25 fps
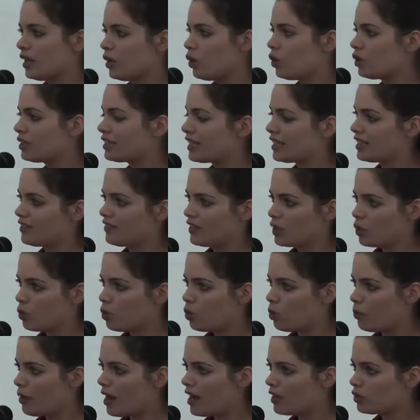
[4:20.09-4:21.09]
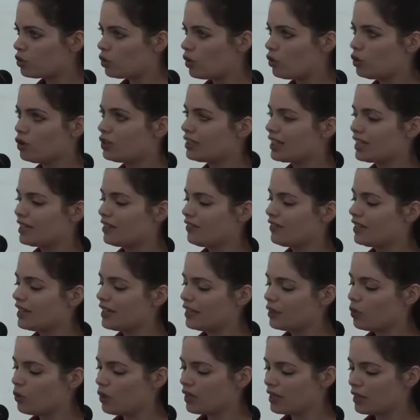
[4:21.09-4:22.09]
oltre ad avere aver occupato, oltre ad
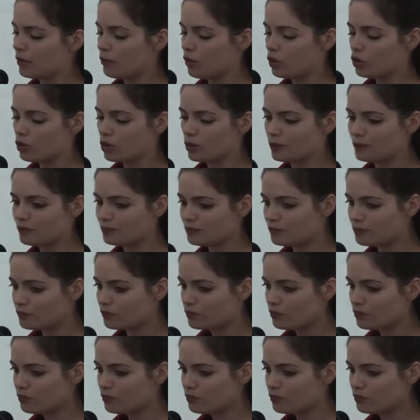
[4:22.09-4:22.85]
aver in qualche modo